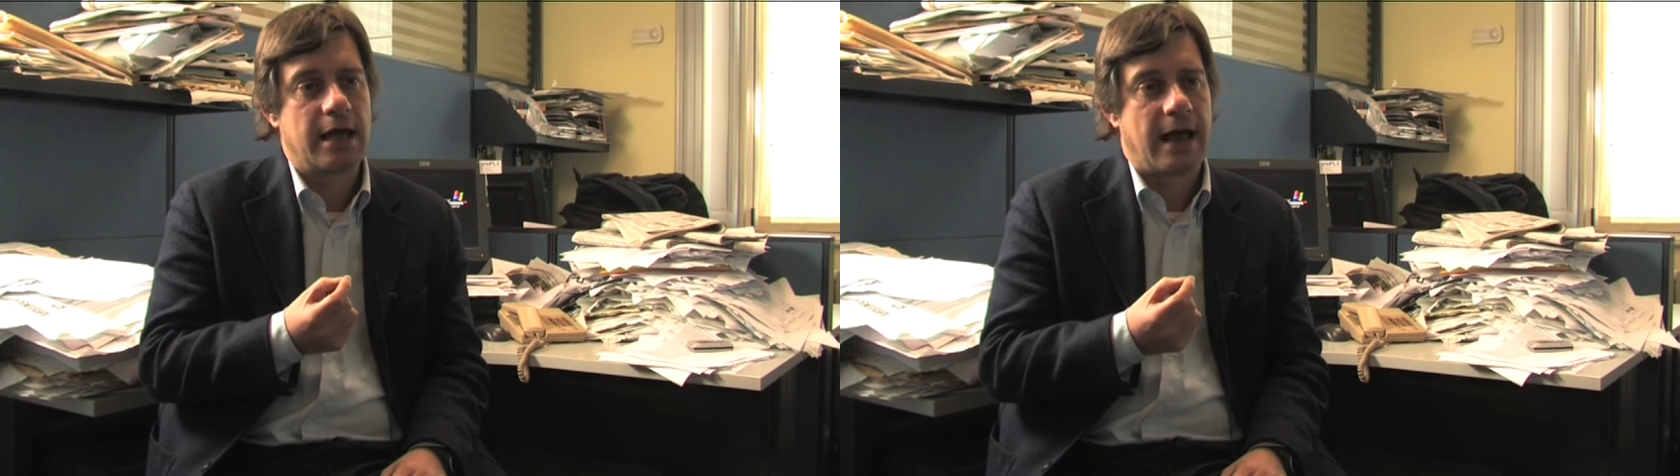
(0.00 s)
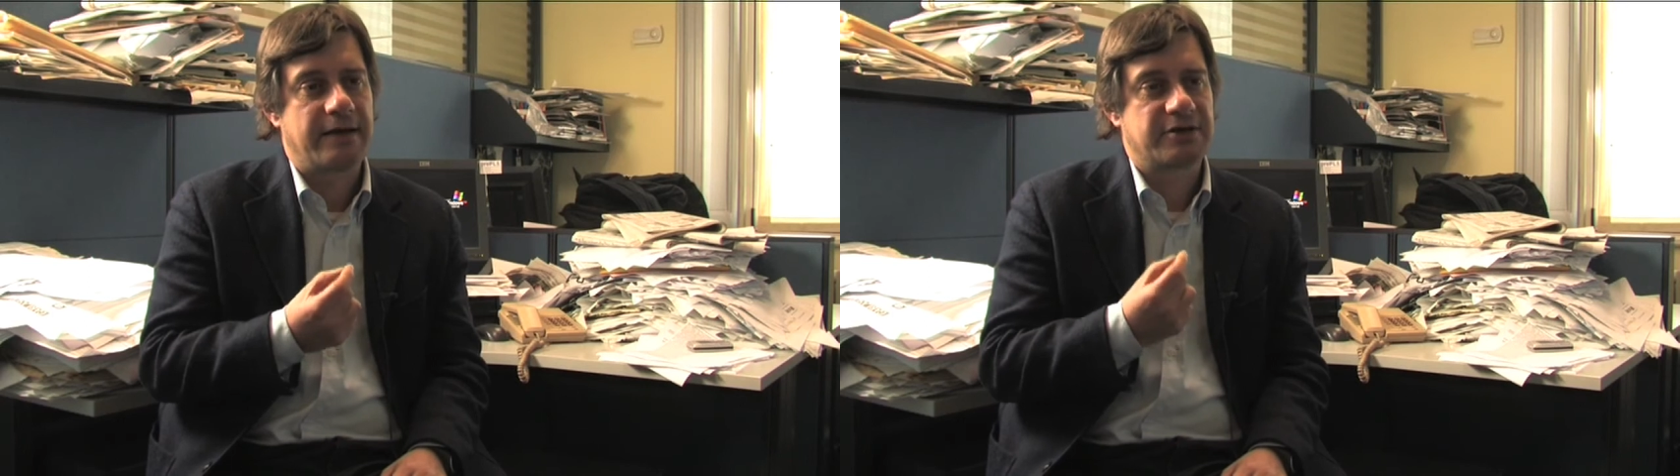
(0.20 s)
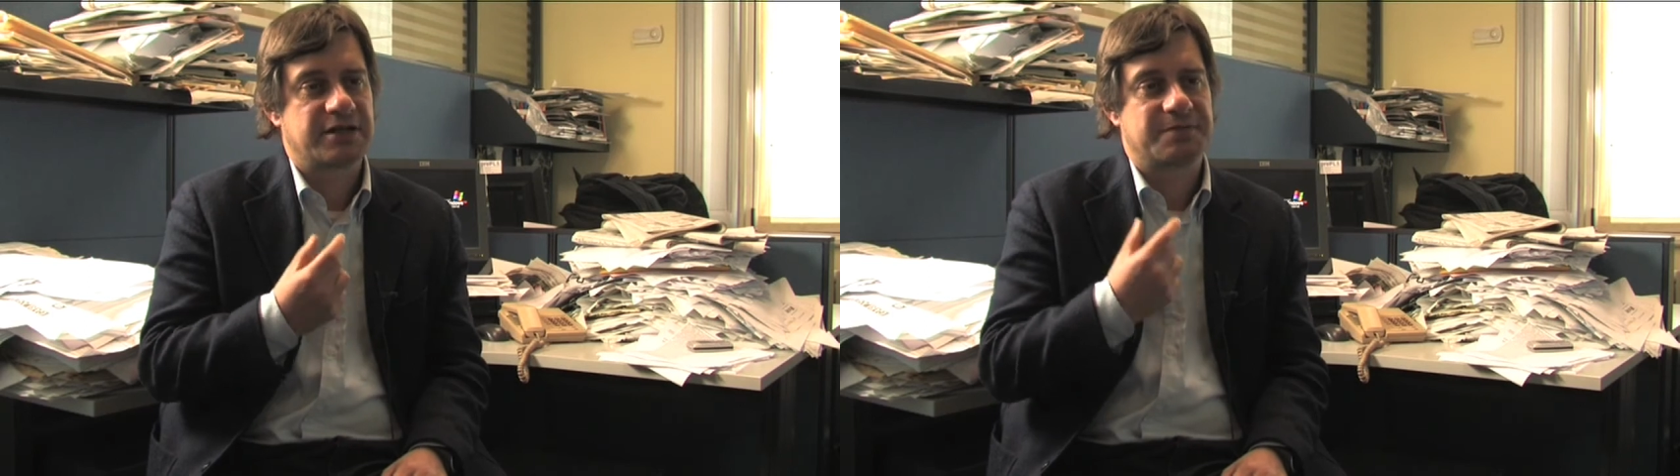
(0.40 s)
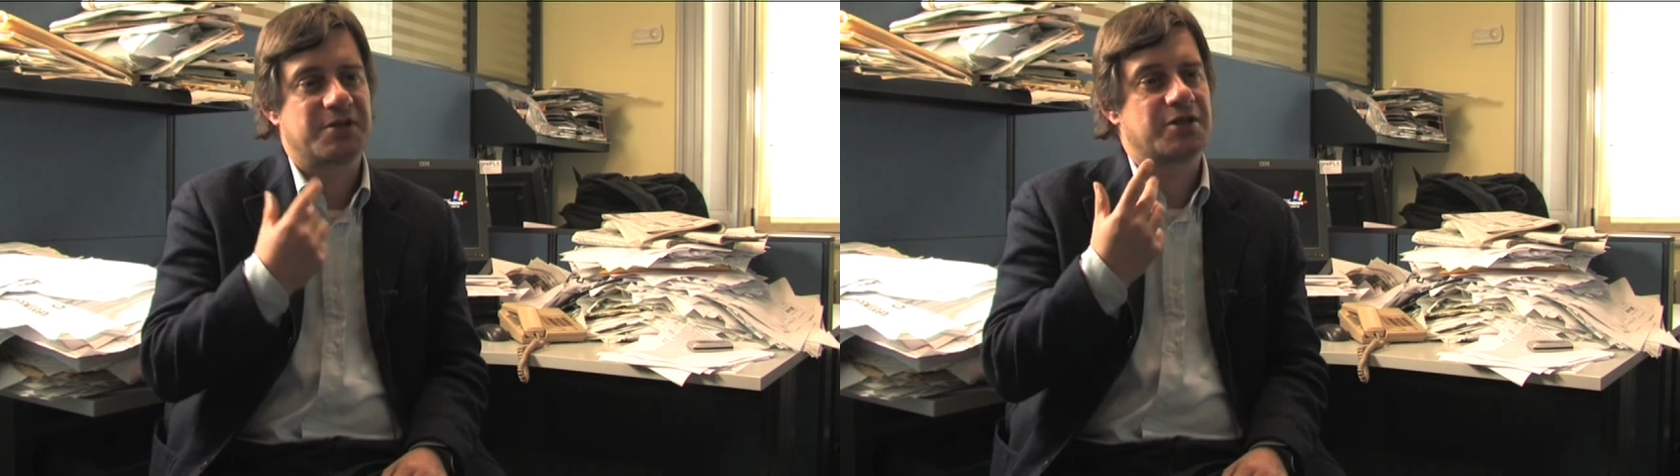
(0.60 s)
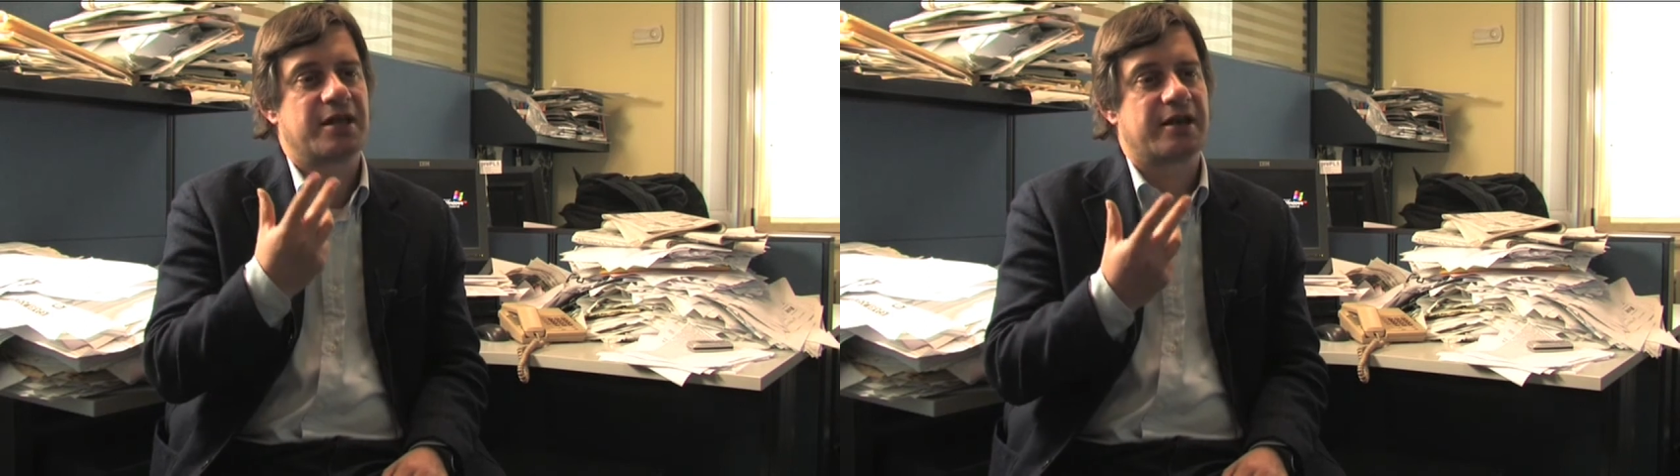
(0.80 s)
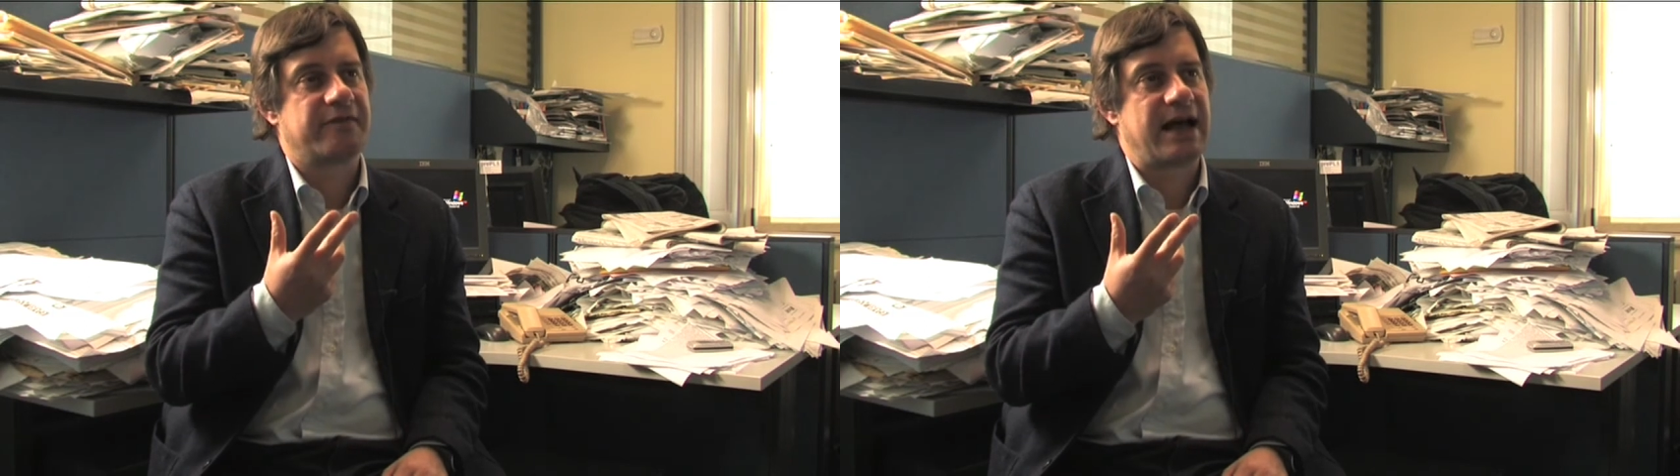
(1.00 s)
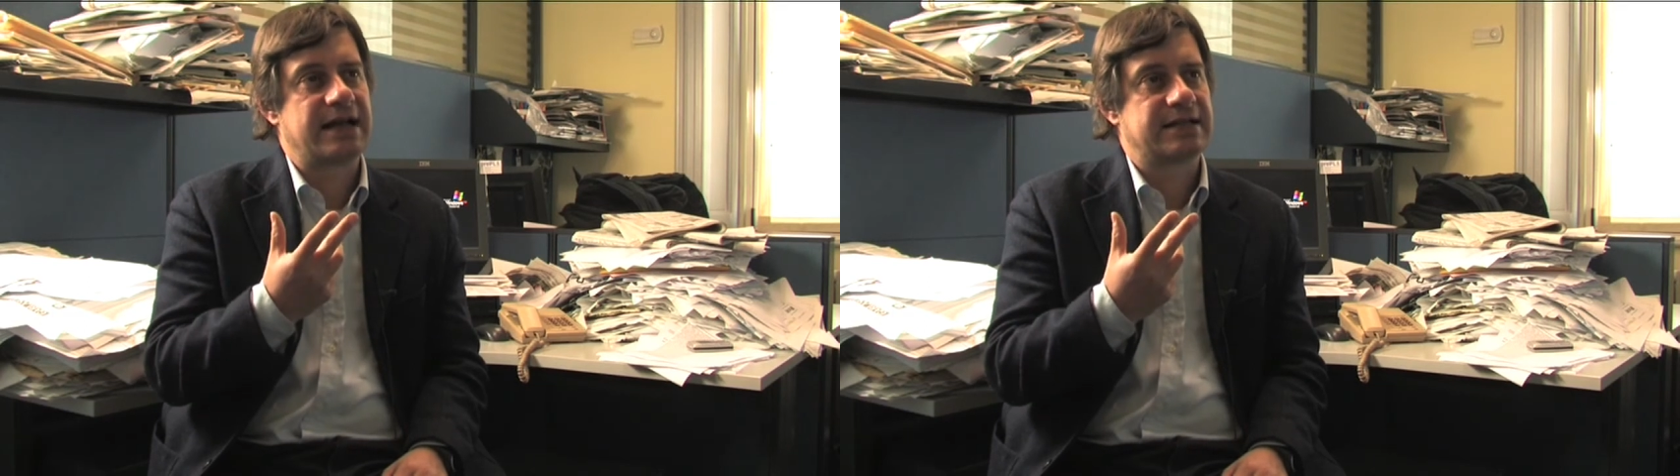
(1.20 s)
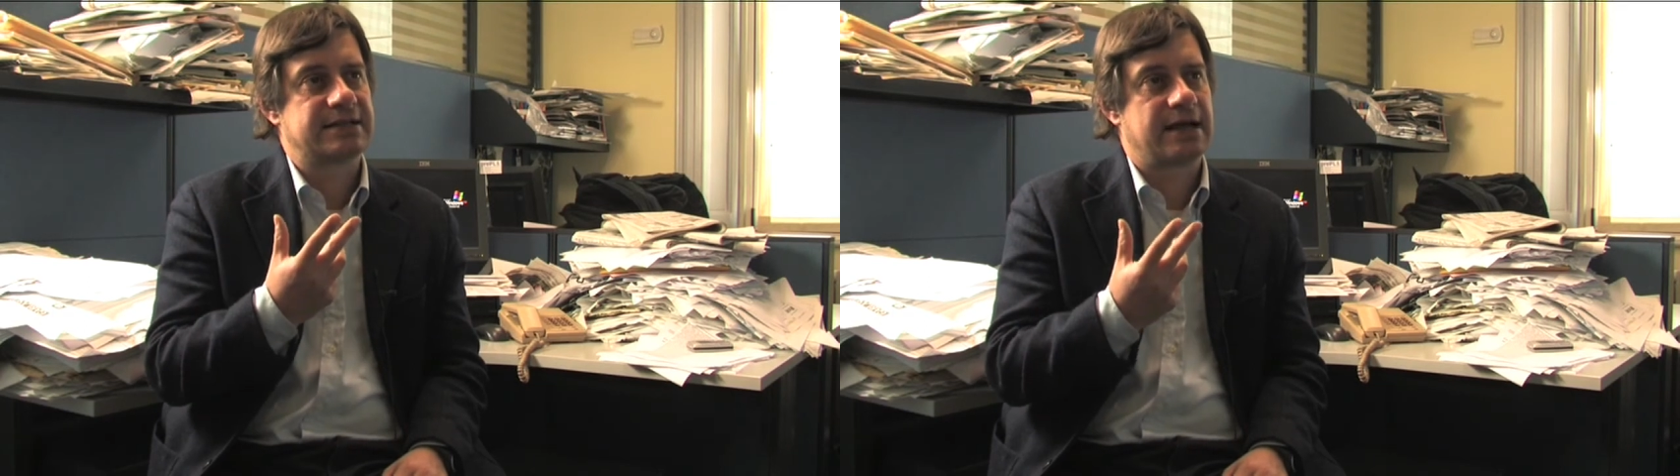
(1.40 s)
aveva questa specie di
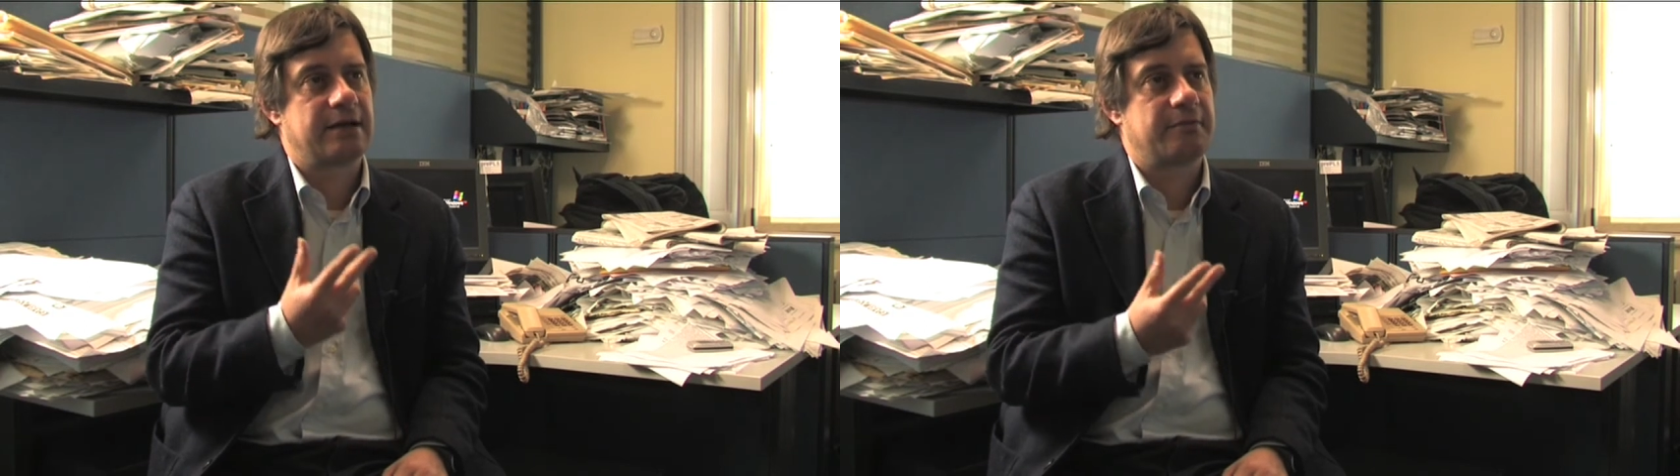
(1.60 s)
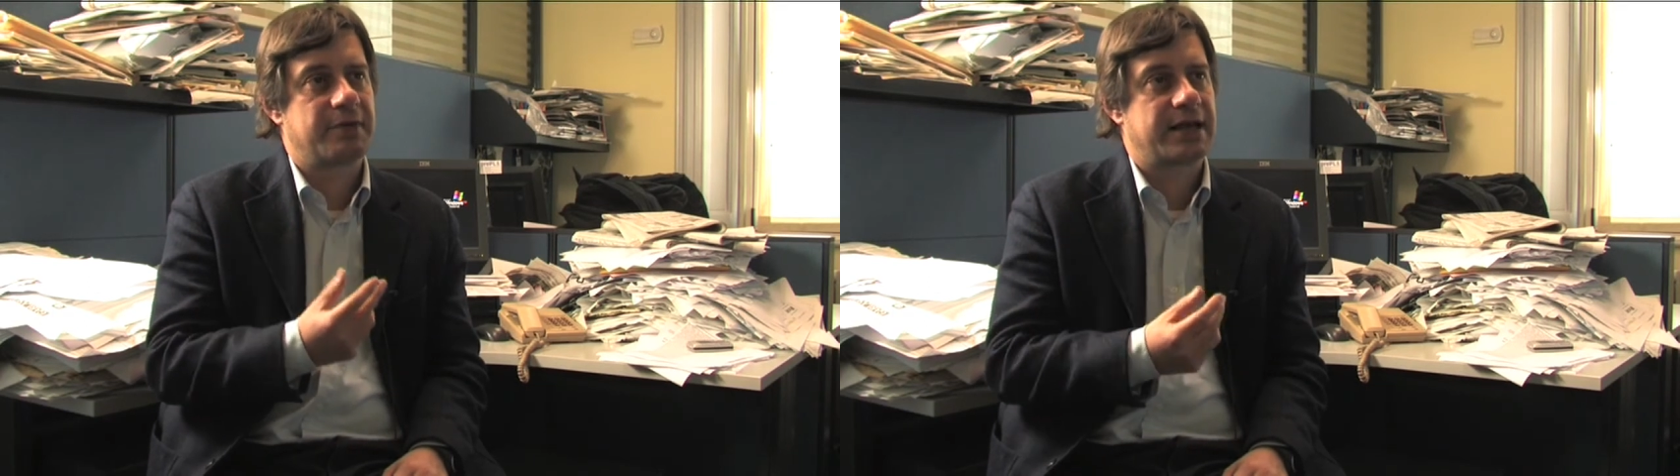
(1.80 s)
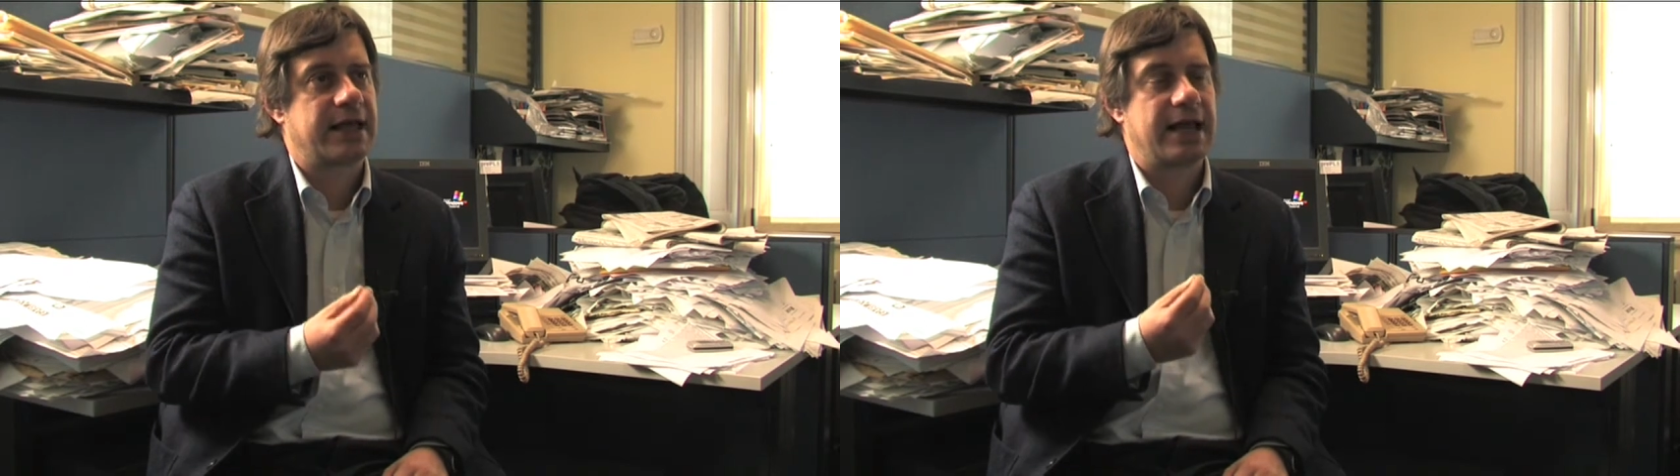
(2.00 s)
rivalsa, perché